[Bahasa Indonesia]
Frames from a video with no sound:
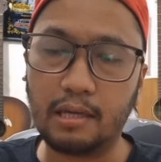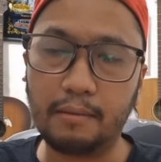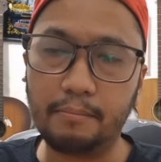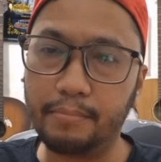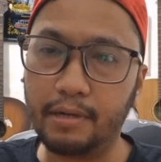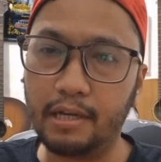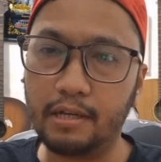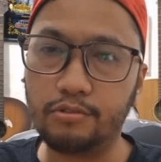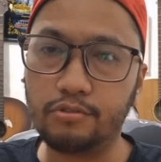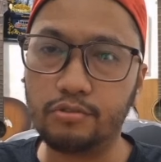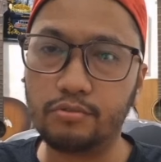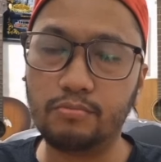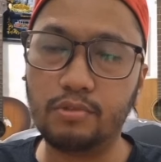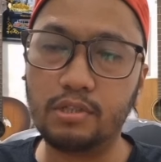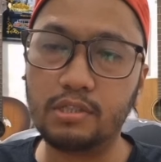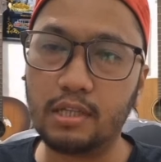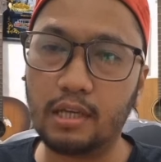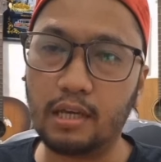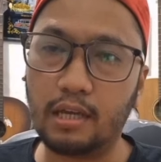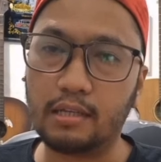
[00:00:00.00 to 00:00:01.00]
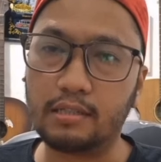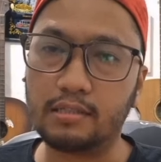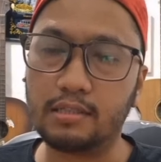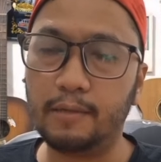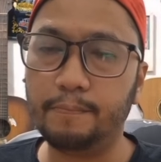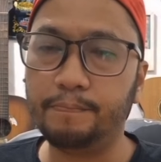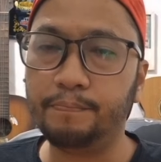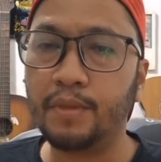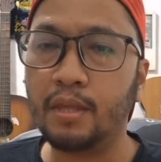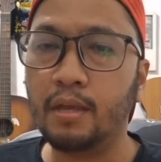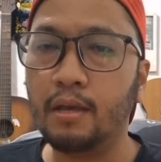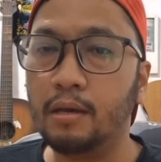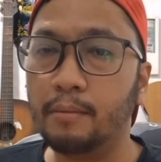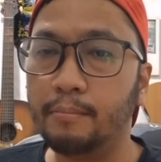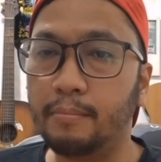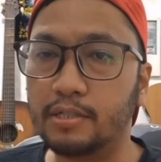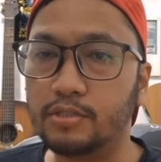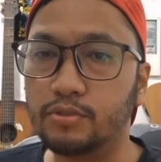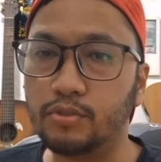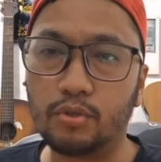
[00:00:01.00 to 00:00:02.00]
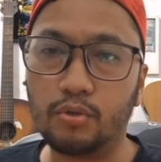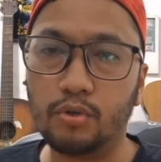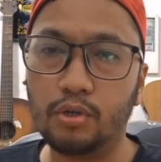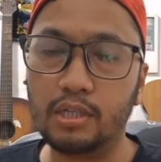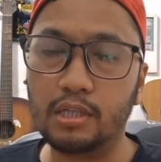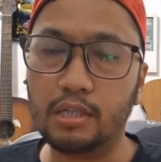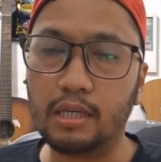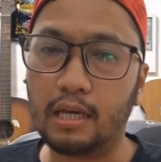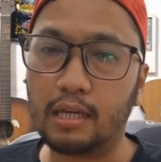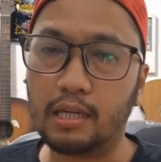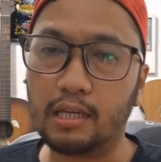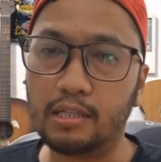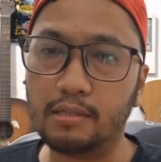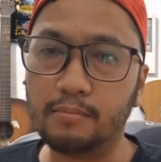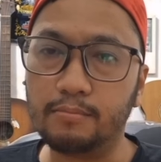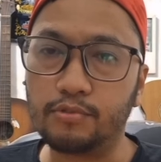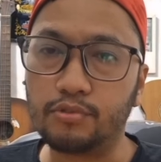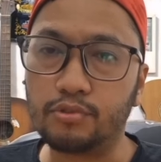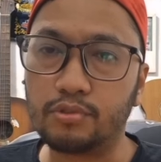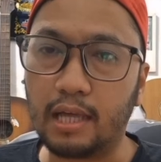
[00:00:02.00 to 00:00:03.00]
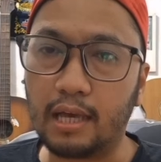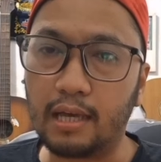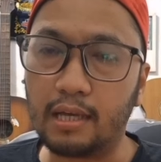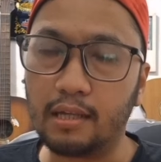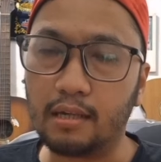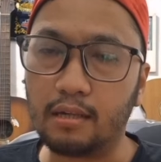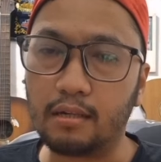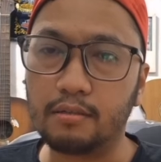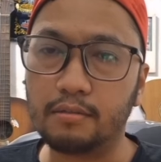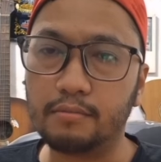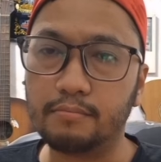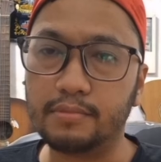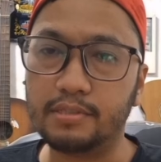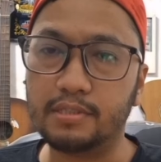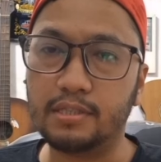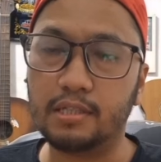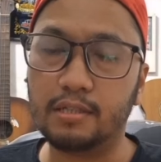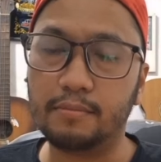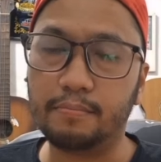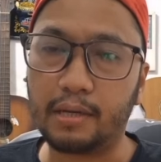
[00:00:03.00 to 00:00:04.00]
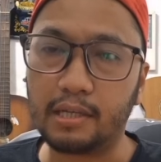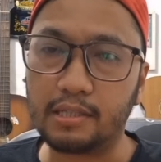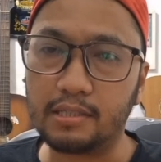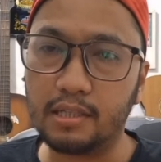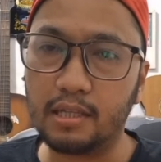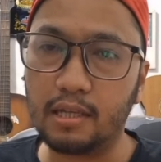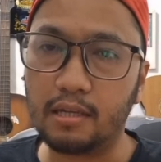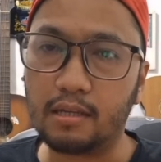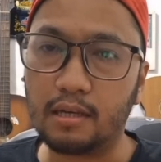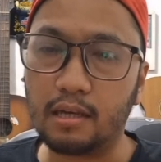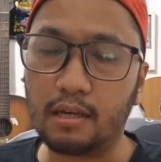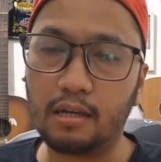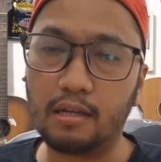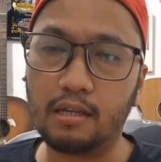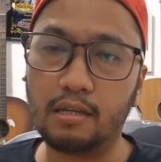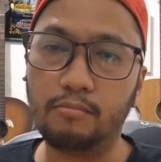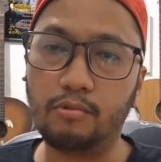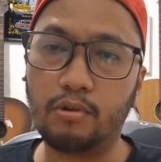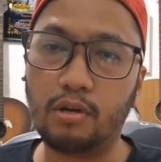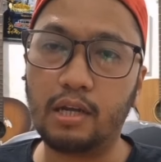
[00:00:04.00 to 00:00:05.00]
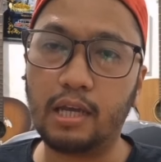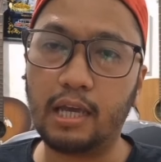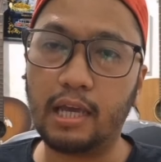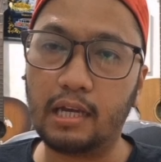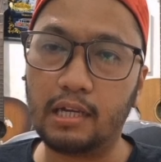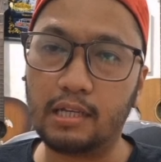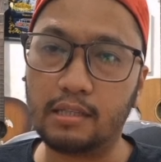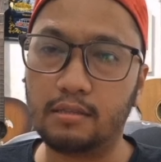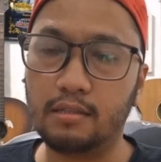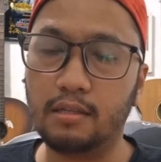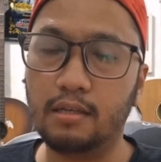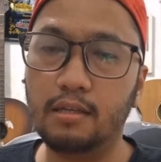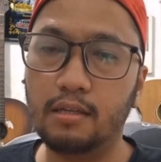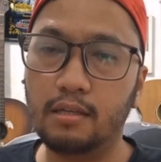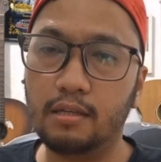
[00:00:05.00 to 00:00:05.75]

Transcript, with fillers: Tanpa itu semua saya rasa Pak Jokowi hari ini mustahil menjadi presiden karena dia bukan elit.